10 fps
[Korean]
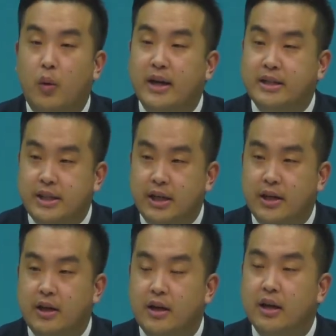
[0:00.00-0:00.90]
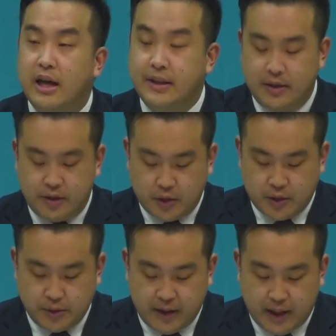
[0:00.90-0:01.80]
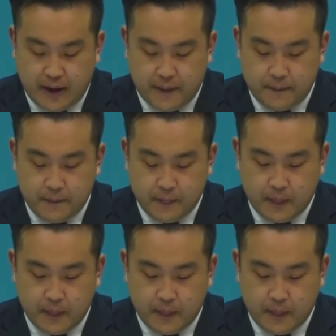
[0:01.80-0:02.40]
확신을 갖는 것입니다.